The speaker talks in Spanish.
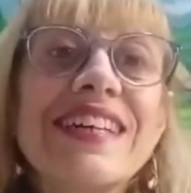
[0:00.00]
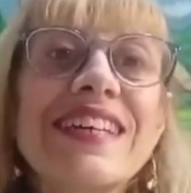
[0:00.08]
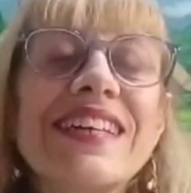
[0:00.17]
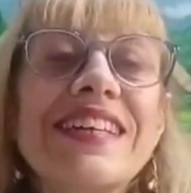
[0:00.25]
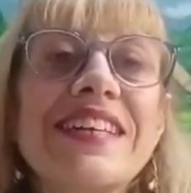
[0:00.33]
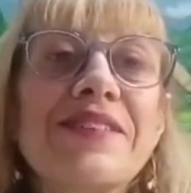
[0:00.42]

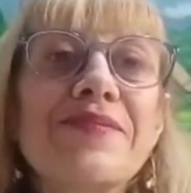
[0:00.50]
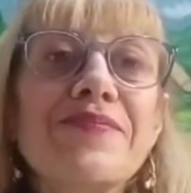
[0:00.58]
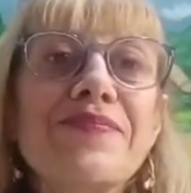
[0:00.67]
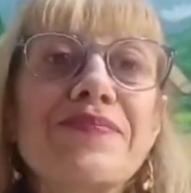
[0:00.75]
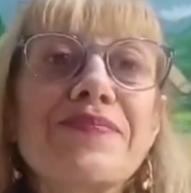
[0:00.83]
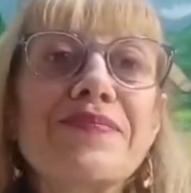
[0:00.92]

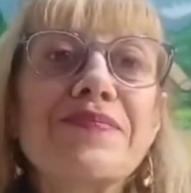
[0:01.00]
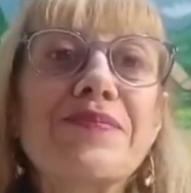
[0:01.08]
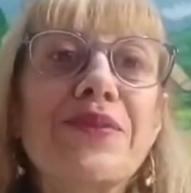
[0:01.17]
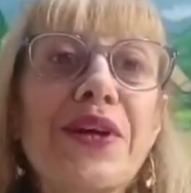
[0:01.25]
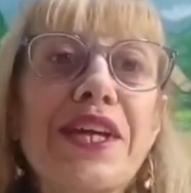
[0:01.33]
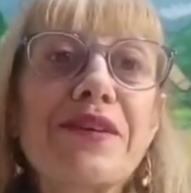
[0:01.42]
Em,
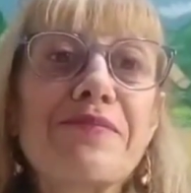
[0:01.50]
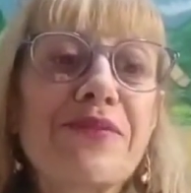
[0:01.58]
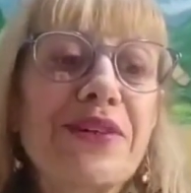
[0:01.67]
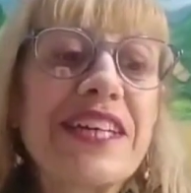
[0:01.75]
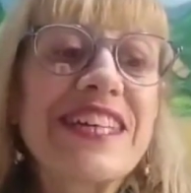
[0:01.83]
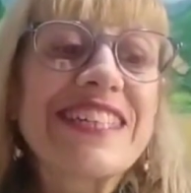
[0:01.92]
bueno,
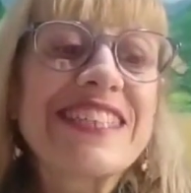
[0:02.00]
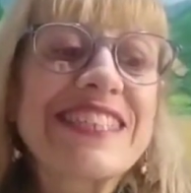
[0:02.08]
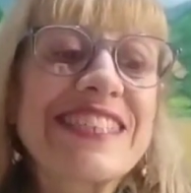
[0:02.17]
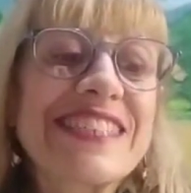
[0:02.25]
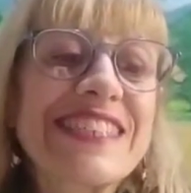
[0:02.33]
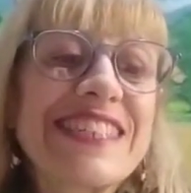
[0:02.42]

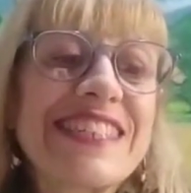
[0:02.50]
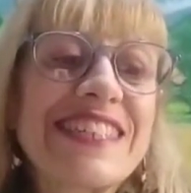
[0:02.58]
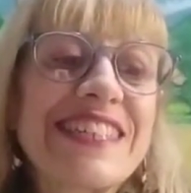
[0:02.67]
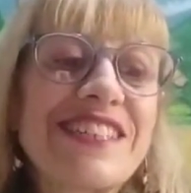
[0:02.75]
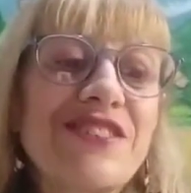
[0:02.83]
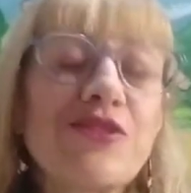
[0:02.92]
pues
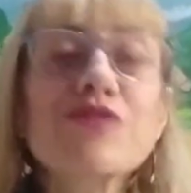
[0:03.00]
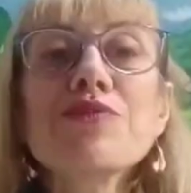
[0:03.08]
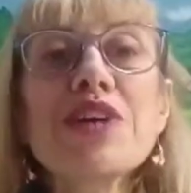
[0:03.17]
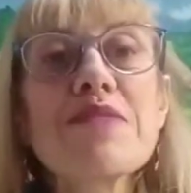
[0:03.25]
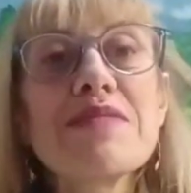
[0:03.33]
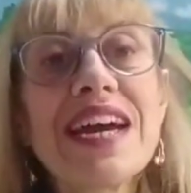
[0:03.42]
yo os
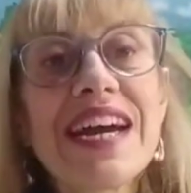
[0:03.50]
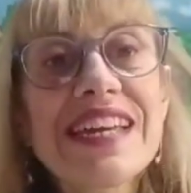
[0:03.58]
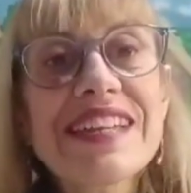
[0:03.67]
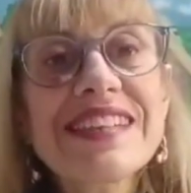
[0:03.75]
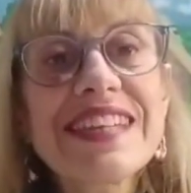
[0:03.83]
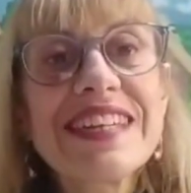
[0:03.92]
voy a
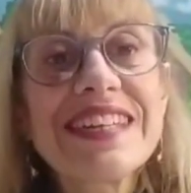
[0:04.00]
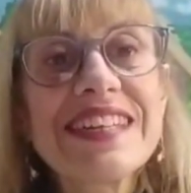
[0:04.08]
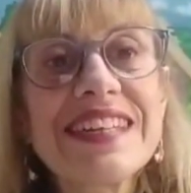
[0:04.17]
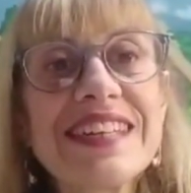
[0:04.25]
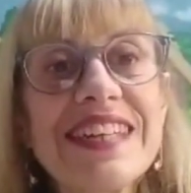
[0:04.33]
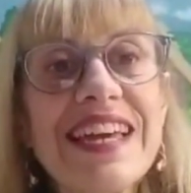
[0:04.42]
hablar
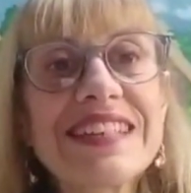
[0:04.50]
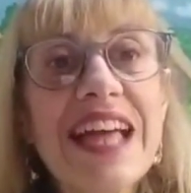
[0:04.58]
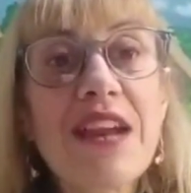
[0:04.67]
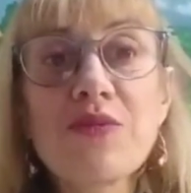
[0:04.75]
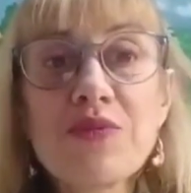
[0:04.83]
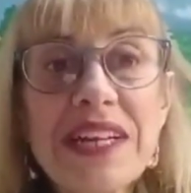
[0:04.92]
de
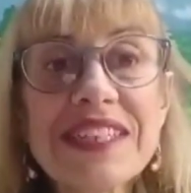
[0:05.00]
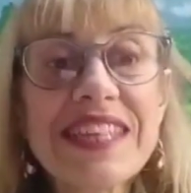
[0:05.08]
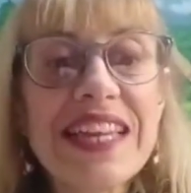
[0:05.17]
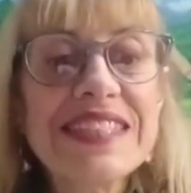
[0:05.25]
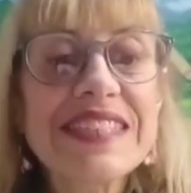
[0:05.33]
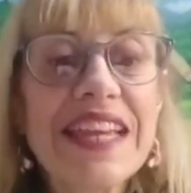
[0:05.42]
algunas
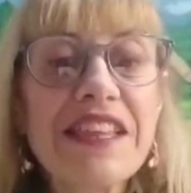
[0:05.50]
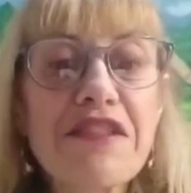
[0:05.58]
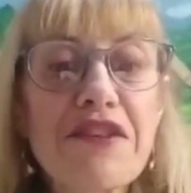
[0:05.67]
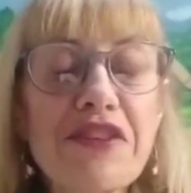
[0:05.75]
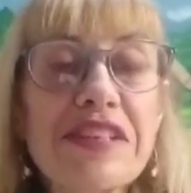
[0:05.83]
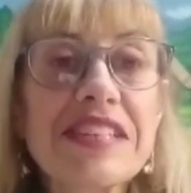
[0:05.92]
de las
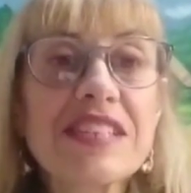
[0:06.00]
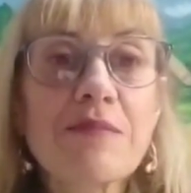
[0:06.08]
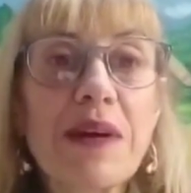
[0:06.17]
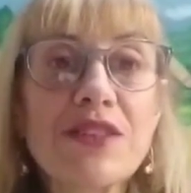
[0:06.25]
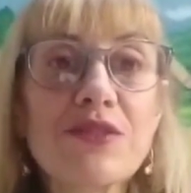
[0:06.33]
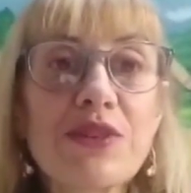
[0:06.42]
tradiciones
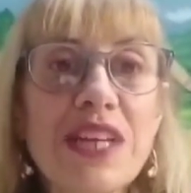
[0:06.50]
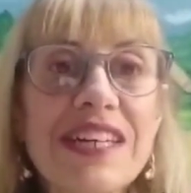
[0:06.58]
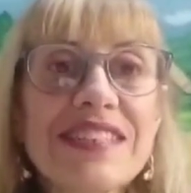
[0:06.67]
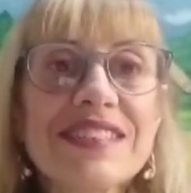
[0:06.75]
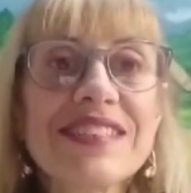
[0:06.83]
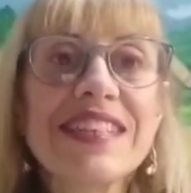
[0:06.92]

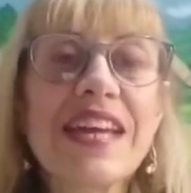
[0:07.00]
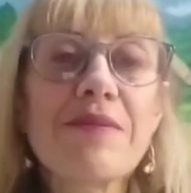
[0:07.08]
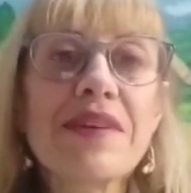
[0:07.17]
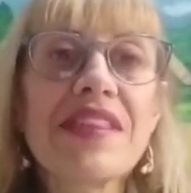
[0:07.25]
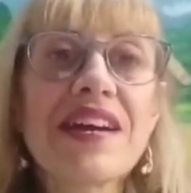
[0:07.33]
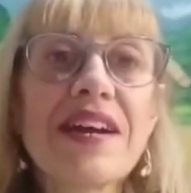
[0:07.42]
españolas de
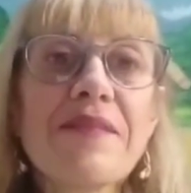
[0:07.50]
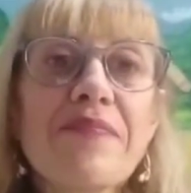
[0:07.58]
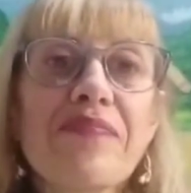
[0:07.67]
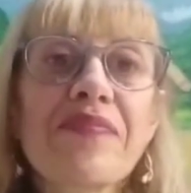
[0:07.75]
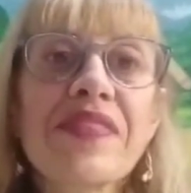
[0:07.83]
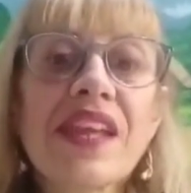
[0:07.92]
Navidad
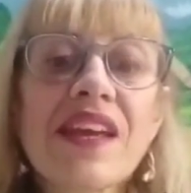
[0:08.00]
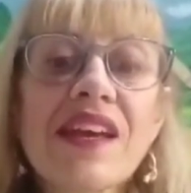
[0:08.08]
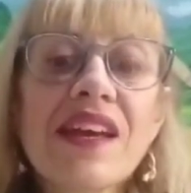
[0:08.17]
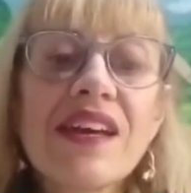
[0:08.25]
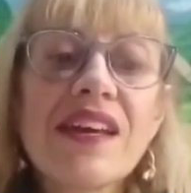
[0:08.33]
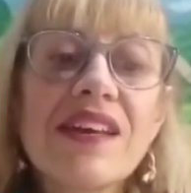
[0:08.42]

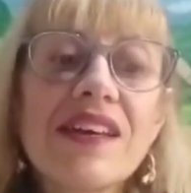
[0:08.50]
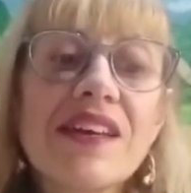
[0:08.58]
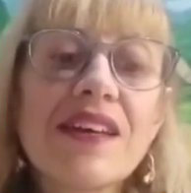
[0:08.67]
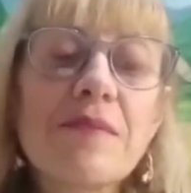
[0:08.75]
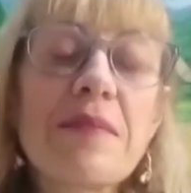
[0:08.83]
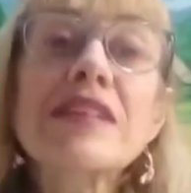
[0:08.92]

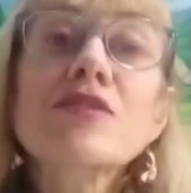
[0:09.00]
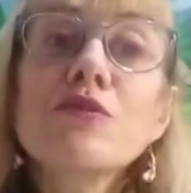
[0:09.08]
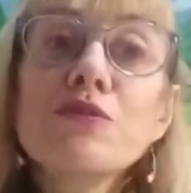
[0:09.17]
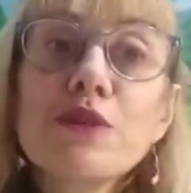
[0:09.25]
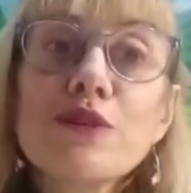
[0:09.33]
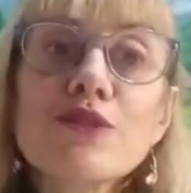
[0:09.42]
eh, más
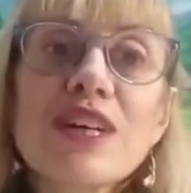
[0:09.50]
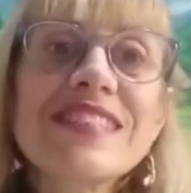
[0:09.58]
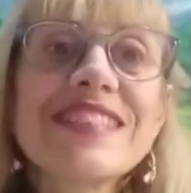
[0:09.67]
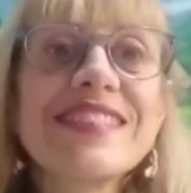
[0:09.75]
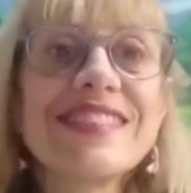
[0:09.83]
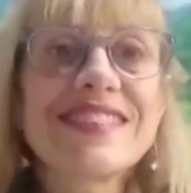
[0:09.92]

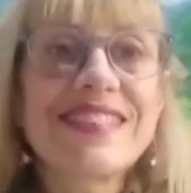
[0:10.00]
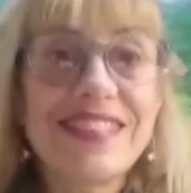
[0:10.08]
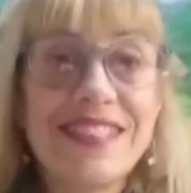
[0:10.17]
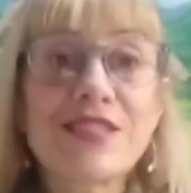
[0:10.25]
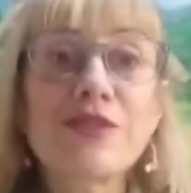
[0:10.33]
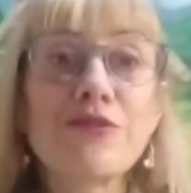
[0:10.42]
curiosas y,
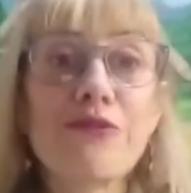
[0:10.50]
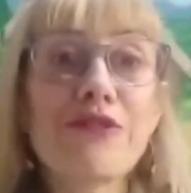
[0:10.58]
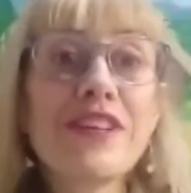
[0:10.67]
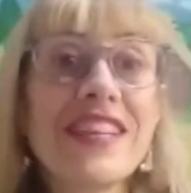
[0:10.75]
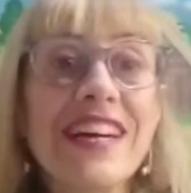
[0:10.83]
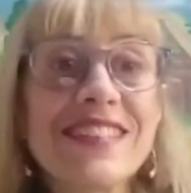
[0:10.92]

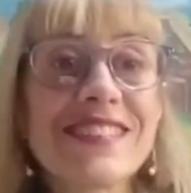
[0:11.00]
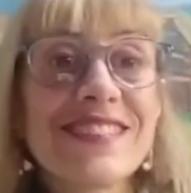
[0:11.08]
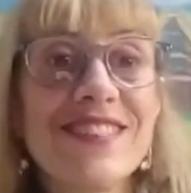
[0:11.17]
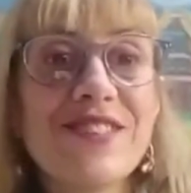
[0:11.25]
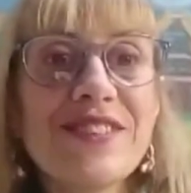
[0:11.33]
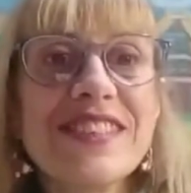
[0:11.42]
desconocidas,
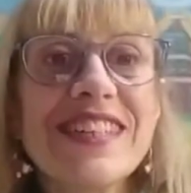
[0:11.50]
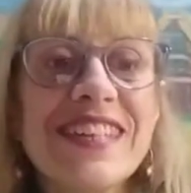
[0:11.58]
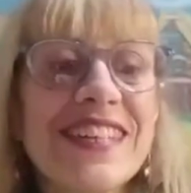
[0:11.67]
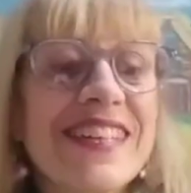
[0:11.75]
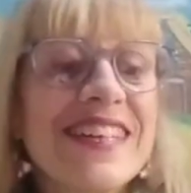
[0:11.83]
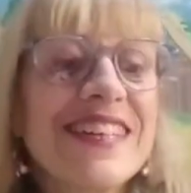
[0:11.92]
¿no?
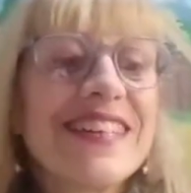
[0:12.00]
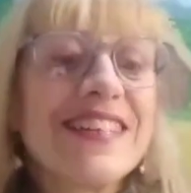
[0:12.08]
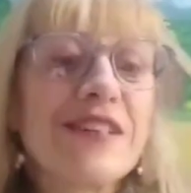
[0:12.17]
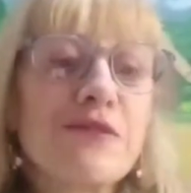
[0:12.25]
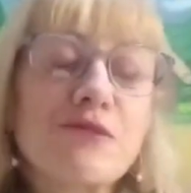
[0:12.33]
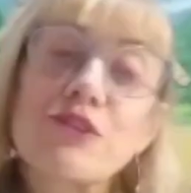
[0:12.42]

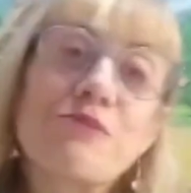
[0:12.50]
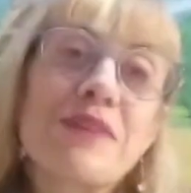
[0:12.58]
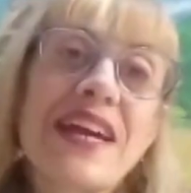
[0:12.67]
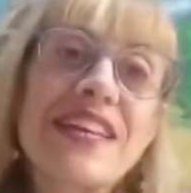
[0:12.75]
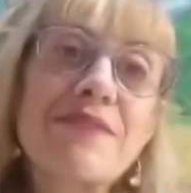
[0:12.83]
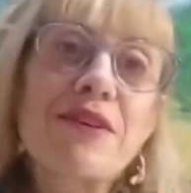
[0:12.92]
Incluso
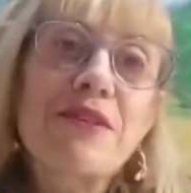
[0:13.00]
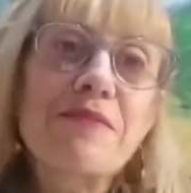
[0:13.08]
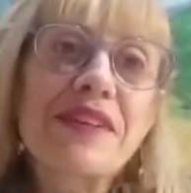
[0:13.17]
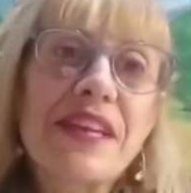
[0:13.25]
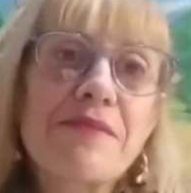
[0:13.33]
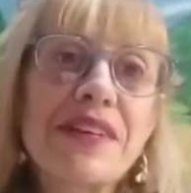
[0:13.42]
me ha llamado a
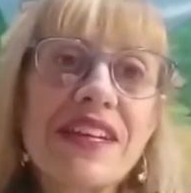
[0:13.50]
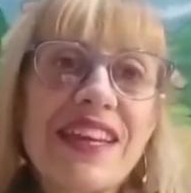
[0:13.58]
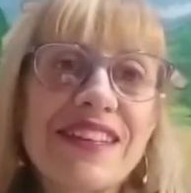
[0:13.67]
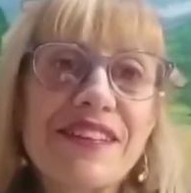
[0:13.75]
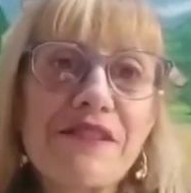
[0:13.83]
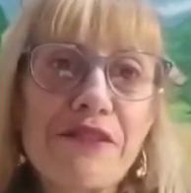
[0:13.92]
mí también
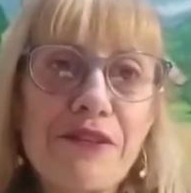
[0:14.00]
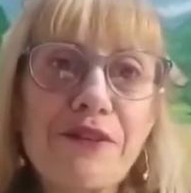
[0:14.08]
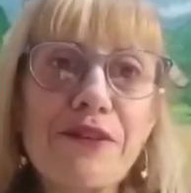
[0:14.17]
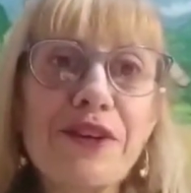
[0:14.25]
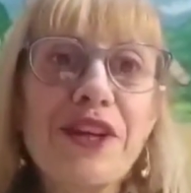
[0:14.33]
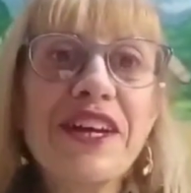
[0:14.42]
la
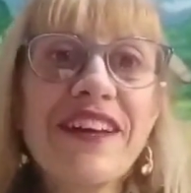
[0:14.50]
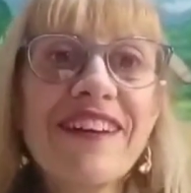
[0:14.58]
atención